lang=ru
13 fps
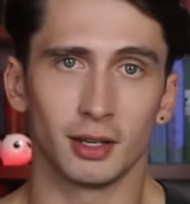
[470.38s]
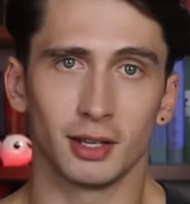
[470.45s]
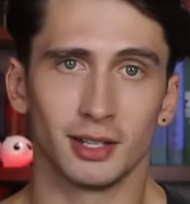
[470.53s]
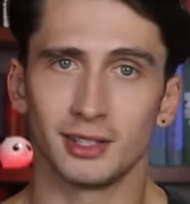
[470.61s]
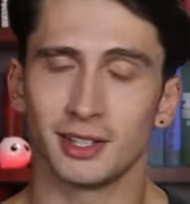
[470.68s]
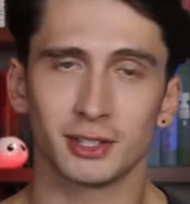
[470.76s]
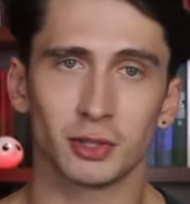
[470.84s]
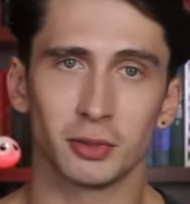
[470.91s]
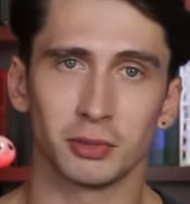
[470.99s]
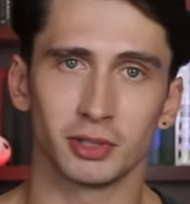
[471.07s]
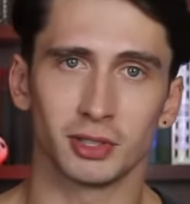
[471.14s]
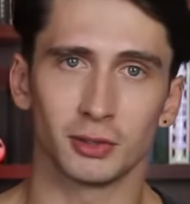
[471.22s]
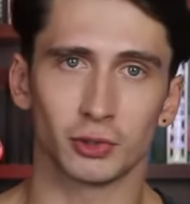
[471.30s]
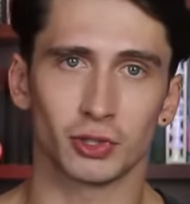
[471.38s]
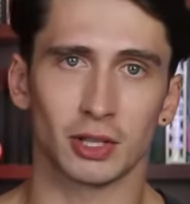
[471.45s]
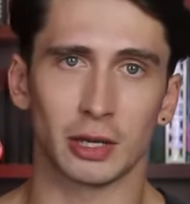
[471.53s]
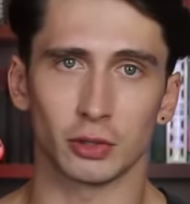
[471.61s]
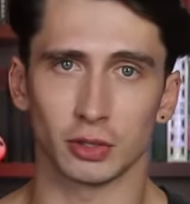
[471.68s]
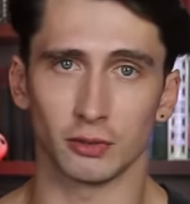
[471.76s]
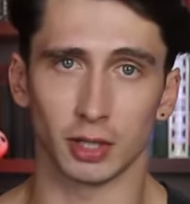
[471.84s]
не особо-то и
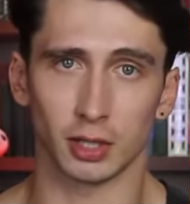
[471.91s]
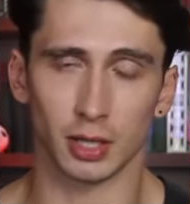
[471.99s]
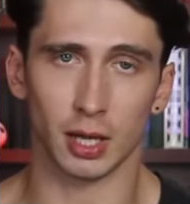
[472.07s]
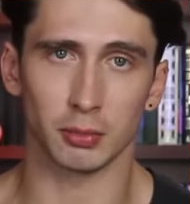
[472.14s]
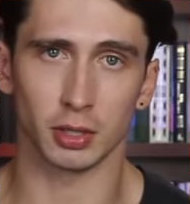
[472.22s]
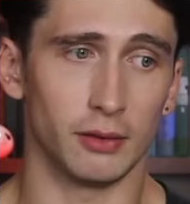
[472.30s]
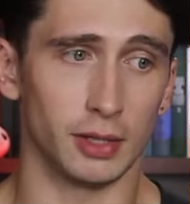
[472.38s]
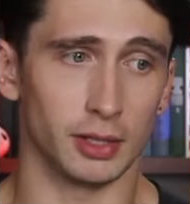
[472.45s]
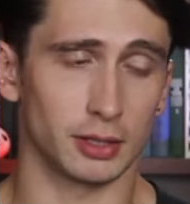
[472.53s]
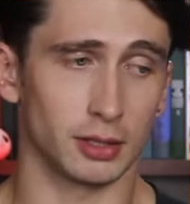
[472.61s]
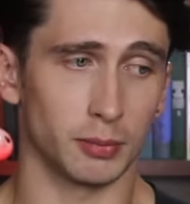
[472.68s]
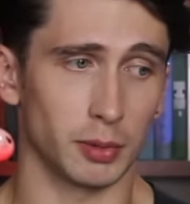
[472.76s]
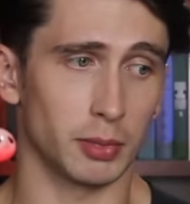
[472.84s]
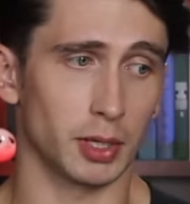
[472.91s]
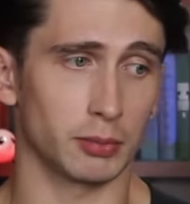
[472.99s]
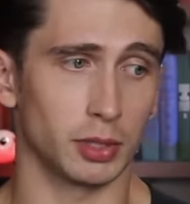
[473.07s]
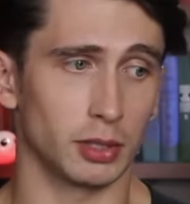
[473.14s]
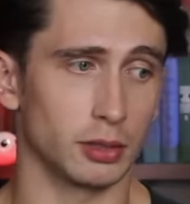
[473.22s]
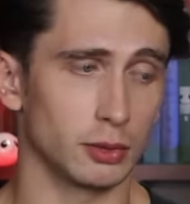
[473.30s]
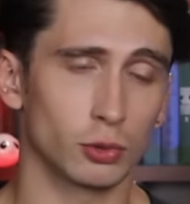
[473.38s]
нуждаются в рекламе. Ведь, например,
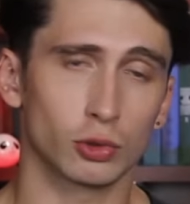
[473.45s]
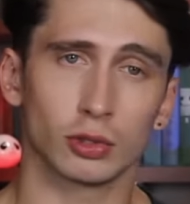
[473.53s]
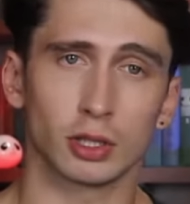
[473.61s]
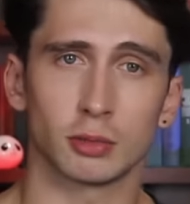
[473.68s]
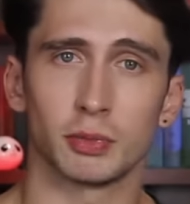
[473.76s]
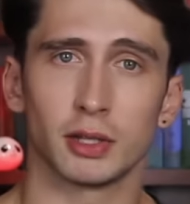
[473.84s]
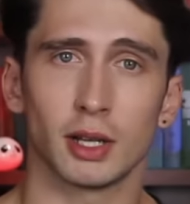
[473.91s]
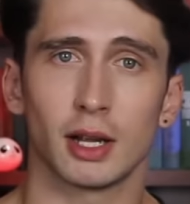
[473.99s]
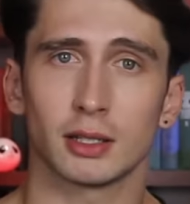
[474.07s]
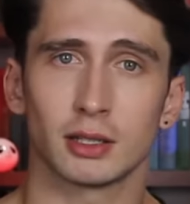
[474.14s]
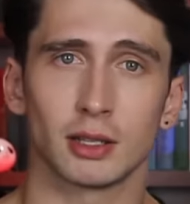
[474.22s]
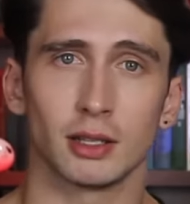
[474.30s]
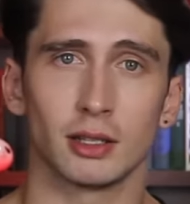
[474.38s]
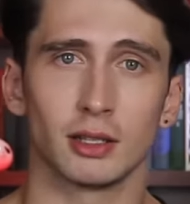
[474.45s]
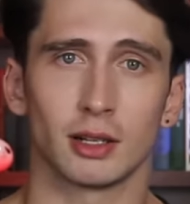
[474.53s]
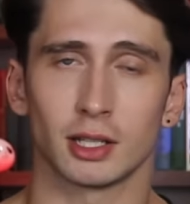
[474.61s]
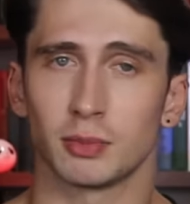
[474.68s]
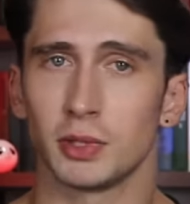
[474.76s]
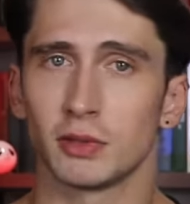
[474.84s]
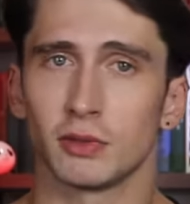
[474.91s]
мне не нужно распинаться и
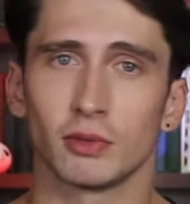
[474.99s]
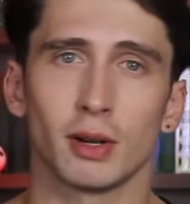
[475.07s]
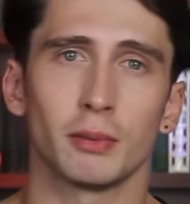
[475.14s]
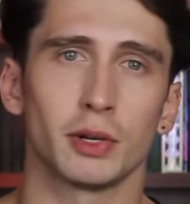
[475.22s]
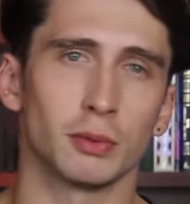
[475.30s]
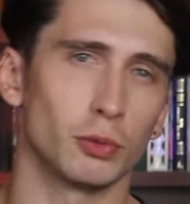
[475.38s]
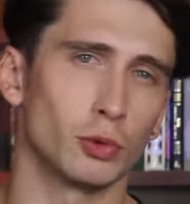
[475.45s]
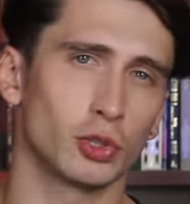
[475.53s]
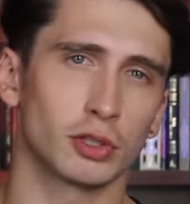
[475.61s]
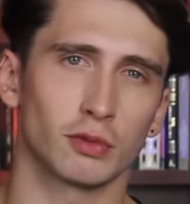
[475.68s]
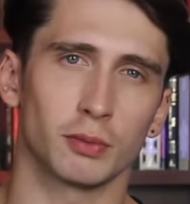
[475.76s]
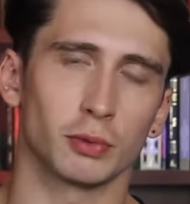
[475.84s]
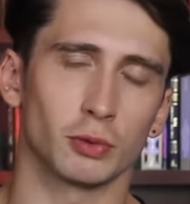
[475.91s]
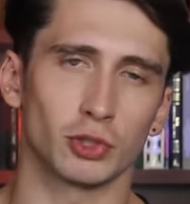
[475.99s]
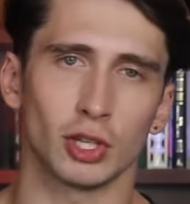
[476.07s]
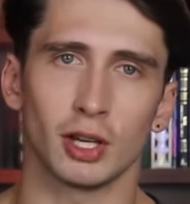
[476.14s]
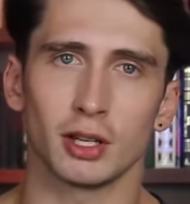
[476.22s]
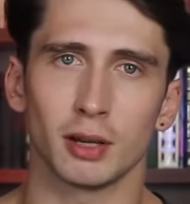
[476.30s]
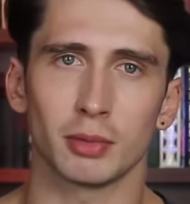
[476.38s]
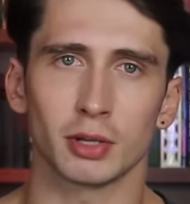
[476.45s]
расписывать вам преимущества
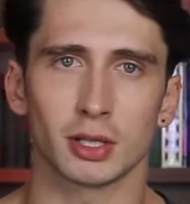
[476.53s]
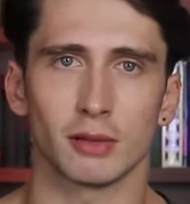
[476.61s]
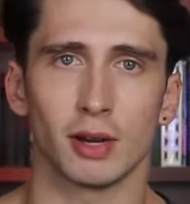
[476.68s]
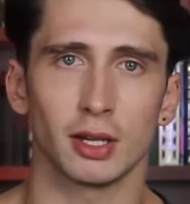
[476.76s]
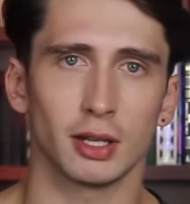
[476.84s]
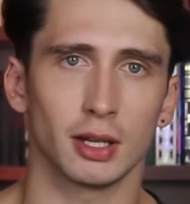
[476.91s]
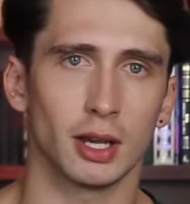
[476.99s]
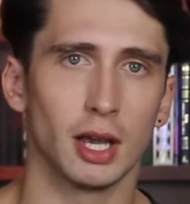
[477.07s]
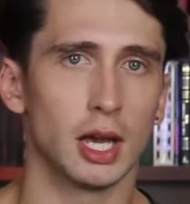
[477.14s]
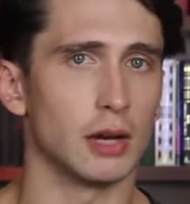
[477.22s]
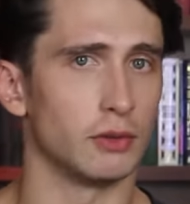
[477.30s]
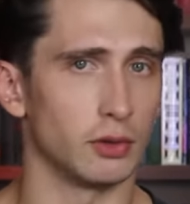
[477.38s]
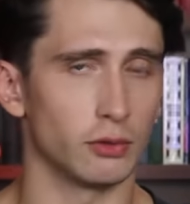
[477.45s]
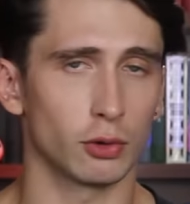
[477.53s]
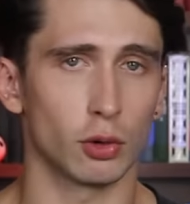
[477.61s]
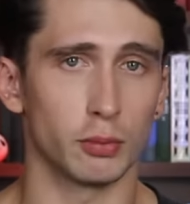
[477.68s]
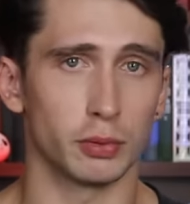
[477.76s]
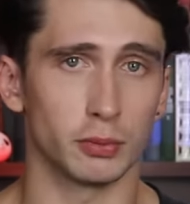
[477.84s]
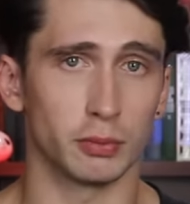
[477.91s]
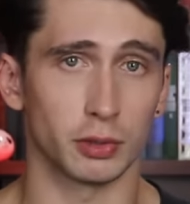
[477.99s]
получения образования в
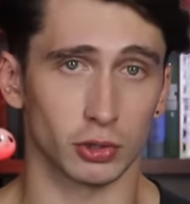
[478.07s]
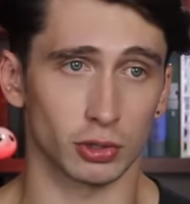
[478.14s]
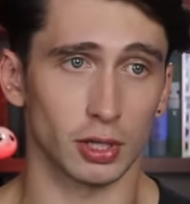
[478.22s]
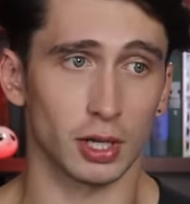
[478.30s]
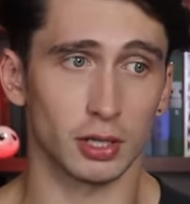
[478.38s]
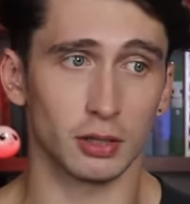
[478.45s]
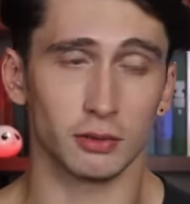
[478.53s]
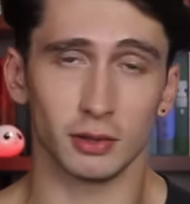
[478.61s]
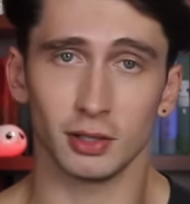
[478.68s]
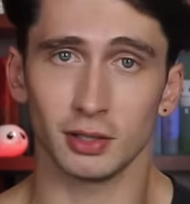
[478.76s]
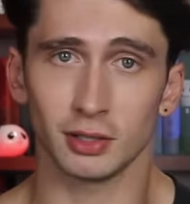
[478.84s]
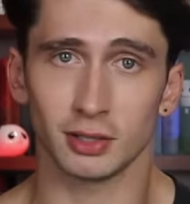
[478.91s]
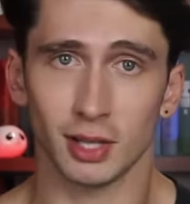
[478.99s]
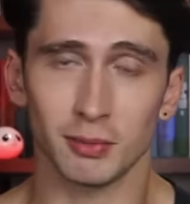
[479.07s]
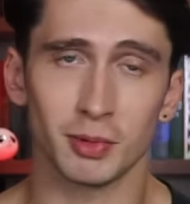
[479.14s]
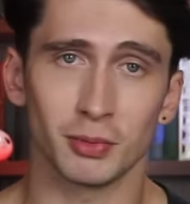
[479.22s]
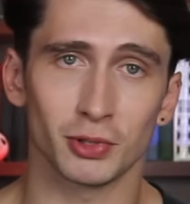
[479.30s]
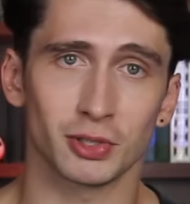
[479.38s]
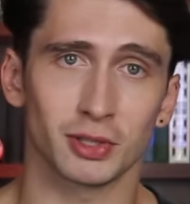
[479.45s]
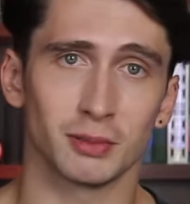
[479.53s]
Европе. При желании вы сами
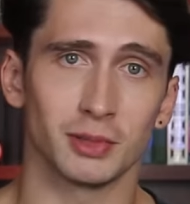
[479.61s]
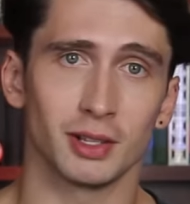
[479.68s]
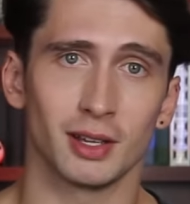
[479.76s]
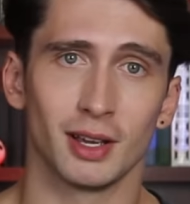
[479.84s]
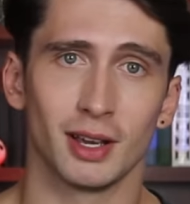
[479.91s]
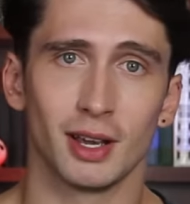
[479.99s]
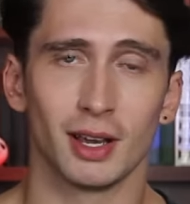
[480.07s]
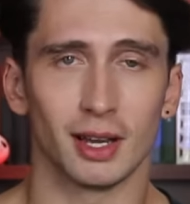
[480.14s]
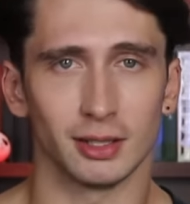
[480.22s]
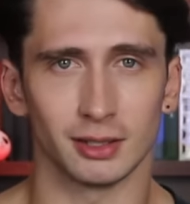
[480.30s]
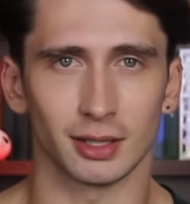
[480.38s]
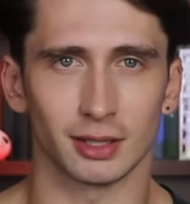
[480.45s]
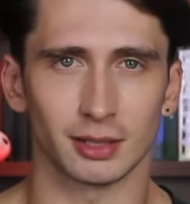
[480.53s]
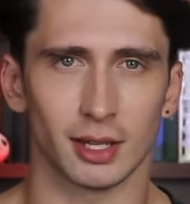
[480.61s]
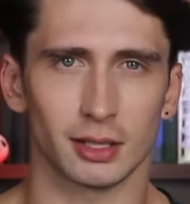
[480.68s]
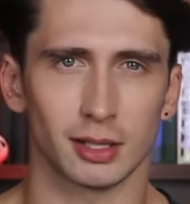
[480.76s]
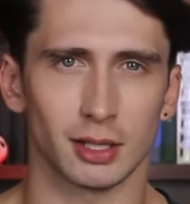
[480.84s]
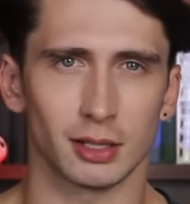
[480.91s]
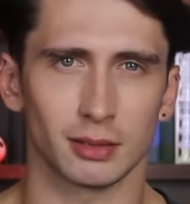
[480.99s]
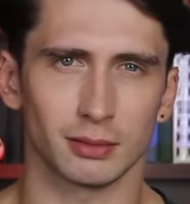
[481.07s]
можете мне о них
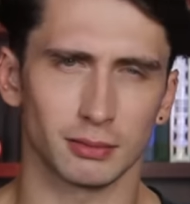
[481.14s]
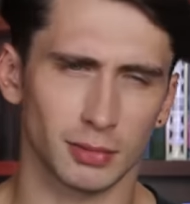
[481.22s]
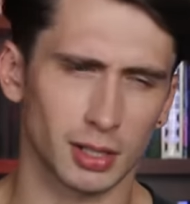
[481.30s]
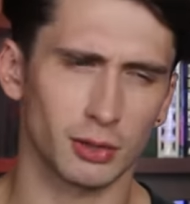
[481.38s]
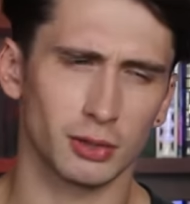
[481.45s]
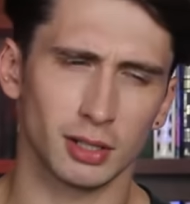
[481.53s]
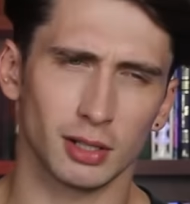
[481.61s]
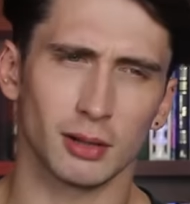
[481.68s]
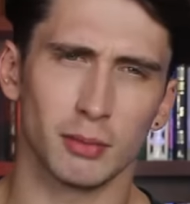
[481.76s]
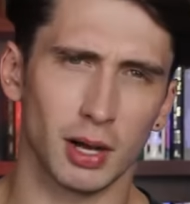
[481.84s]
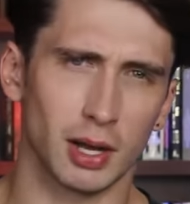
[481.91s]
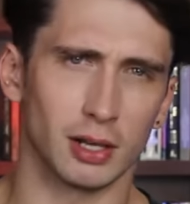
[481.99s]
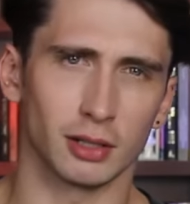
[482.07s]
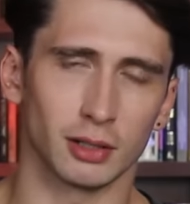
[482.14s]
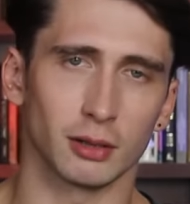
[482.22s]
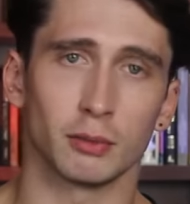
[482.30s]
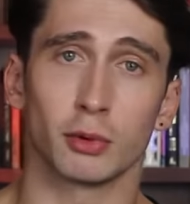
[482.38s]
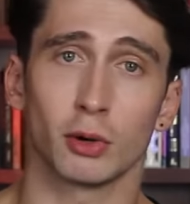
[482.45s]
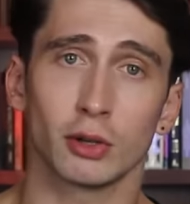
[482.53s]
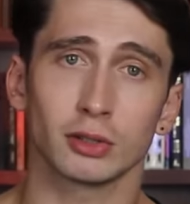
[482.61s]
рассказать. Мое дело маленькое,
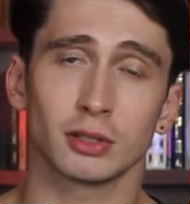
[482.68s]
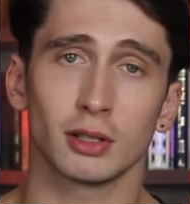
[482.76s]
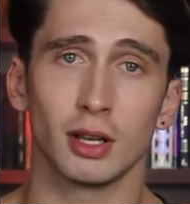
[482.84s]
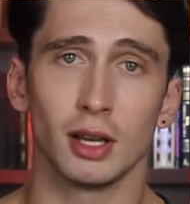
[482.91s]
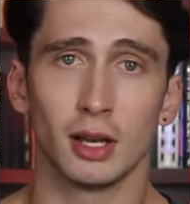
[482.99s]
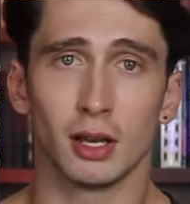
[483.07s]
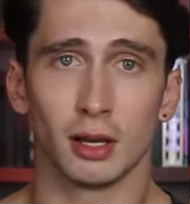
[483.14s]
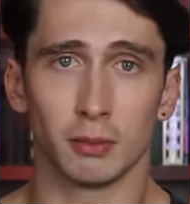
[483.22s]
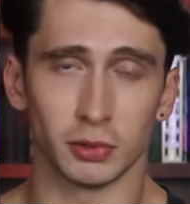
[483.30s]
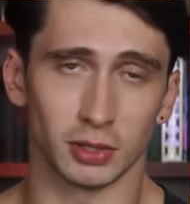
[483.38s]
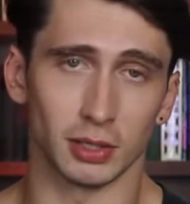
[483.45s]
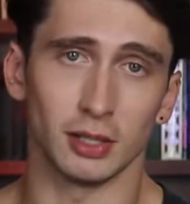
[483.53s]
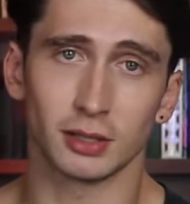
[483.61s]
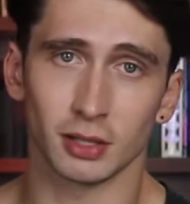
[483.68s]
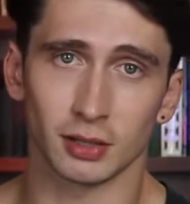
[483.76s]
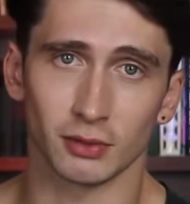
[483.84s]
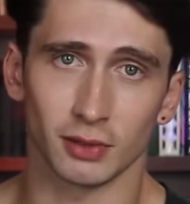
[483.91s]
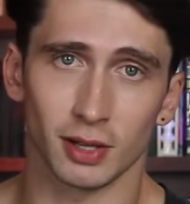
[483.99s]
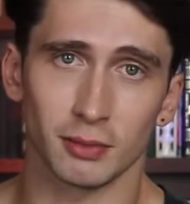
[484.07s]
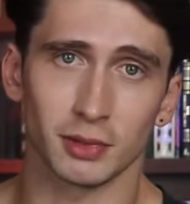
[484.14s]
просто поделиться с
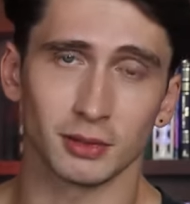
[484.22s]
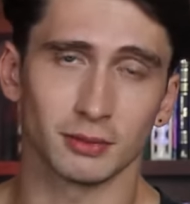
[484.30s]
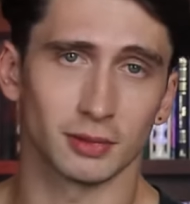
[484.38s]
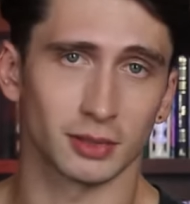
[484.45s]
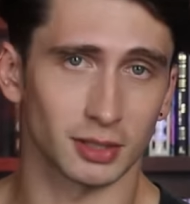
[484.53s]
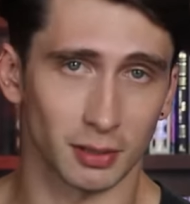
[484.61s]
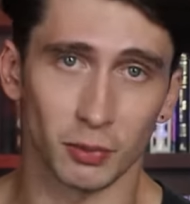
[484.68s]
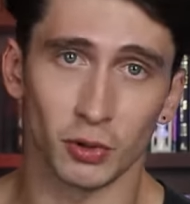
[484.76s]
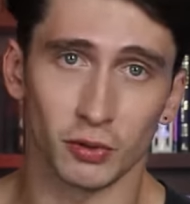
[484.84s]
вами самой